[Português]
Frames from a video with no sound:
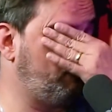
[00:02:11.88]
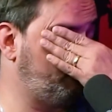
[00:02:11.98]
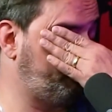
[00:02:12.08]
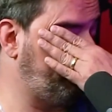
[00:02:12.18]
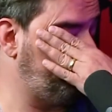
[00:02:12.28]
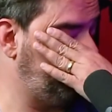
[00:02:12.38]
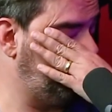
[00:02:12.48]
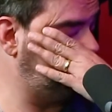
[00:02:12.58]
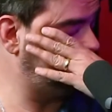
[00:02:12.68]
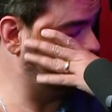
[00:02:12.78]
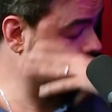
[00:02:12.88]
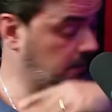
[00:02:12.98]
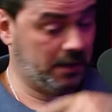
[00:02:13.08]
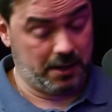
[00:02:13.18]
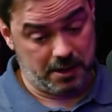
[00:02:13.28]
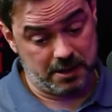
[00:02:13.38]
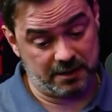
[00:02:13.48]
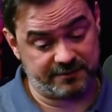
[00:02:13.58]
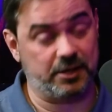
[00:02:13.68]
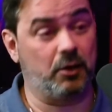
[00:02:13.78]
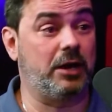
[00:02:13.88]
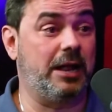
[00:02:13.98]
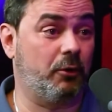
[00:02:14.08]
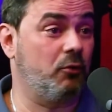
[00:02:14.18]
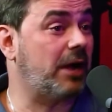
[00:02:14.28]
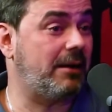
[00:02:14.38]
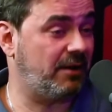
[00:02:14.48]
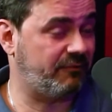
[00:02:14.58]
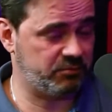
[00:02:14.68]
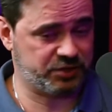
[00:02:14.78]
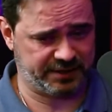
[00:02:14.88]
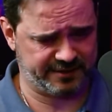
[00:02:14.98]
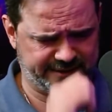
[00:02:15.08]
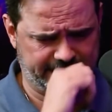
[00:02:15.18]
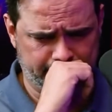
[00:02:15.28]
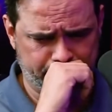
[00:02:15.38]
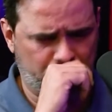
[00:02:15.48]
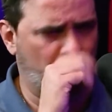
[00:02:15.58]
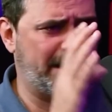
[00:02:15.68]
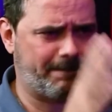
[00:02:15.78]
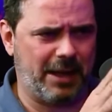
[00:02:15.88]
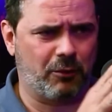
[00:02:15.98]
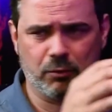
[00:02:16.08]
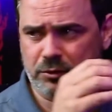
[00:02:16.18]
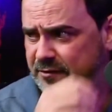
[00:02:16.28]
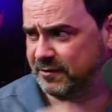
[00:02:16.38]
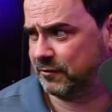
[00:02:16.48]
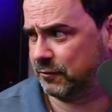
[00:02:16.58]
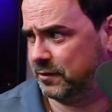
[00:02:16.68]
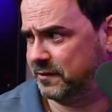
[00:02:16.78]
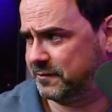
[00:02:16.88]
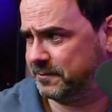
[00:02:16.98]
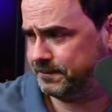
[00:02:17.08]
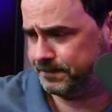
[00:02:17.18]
sou muito família. Que isso, e tá assim, eu lembro, coração, nunca mais vou me esquecer, relaxa. porque eu me apego muito a essas coisas.